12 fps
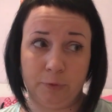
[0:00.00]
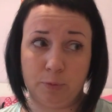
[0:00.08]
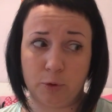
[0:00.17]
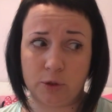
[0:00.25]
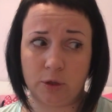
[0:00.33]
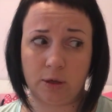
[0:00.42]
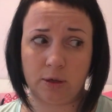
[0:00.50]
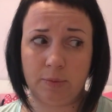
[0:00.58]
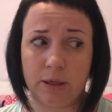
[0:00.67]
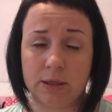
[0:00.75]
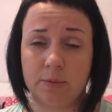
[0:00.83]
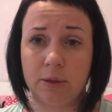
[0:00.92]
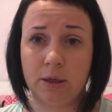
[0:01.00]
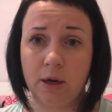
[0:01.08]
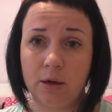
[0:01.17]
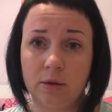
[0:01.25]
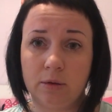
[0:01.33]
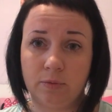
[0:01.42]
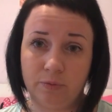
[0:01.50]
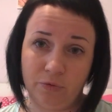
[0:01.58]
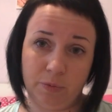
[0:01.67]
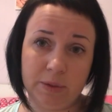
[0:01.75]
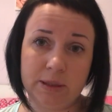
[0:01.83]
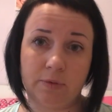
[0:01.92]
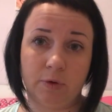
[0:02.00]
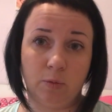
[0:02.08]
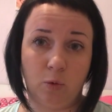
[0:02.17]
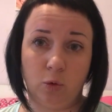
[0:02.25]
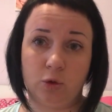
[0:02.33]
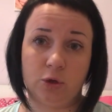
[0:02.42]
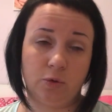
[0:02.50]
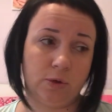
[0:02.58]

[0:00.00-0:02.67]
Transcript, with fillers: он просто так на меня смотрел, выписывал молча,